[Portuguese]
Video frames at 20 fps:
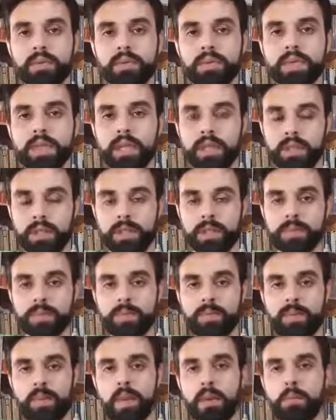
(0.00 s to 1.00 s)
diante.
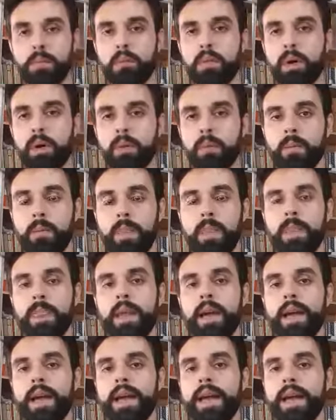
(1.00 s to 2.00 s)
Bom,
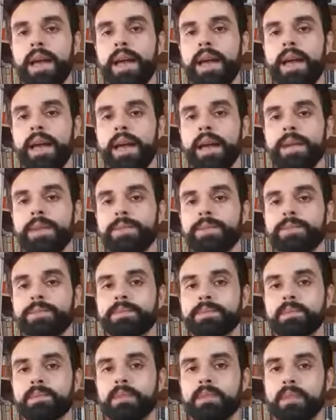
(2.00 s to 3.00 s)
é...
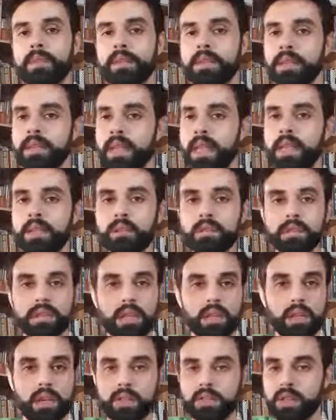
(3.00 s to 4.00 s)
dentro da
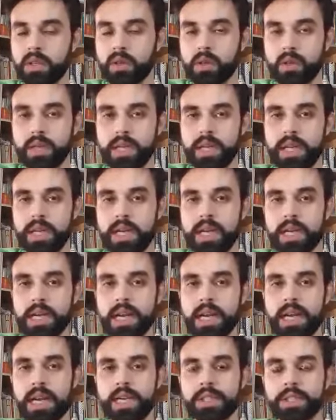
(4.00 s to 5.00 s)
nossa correria
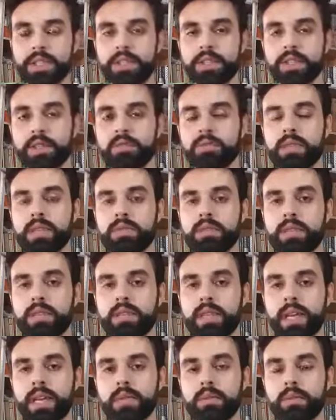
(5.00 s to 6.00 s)
lá, a gente não teve
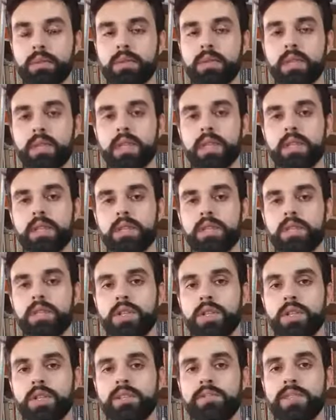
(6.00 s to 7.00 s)
tempo
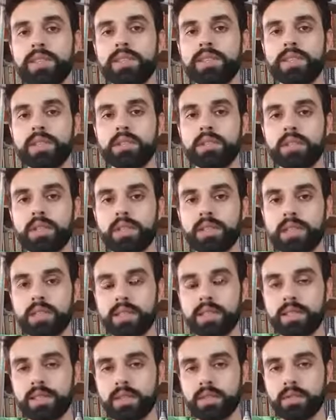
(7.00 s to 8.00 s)
de fazer os
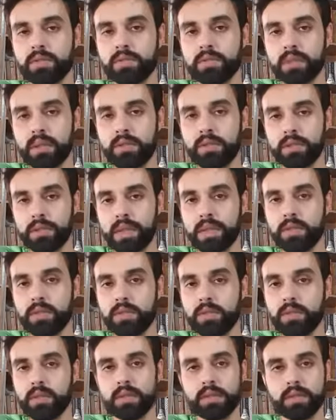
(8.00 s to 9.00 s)
exercícios da unidade
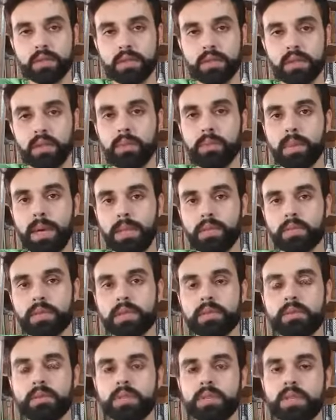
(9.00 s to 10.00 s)
2. Então eu peço que
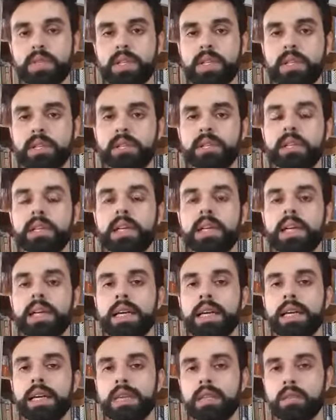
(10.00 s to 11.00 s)
vocês
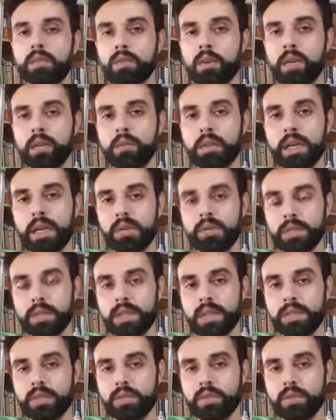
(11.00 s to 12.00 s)
retomem a
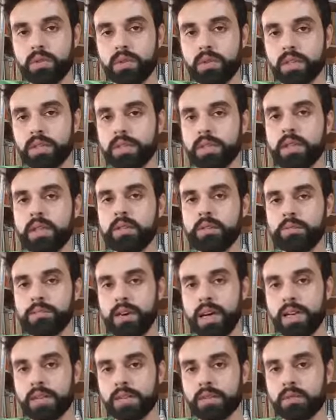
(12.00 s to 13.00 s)
unidade 2,
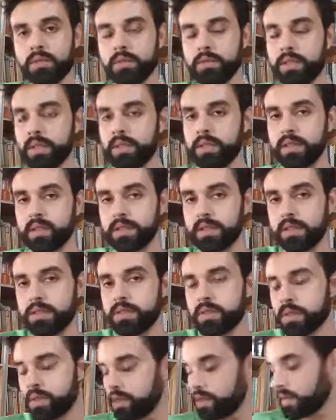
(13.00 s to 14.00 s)
façam os exercícios
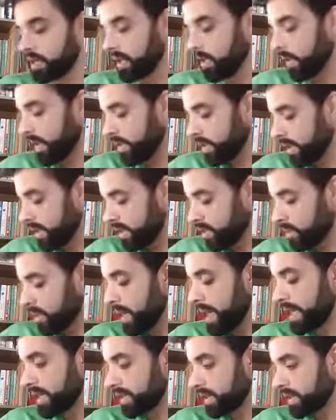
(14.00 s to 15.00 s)
que estão entre as
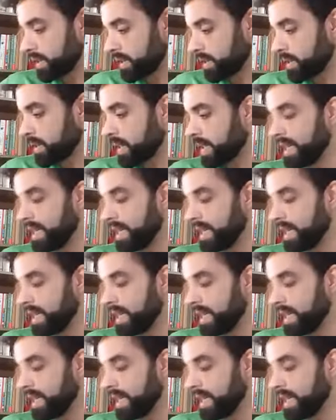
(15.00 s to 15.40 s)
páginas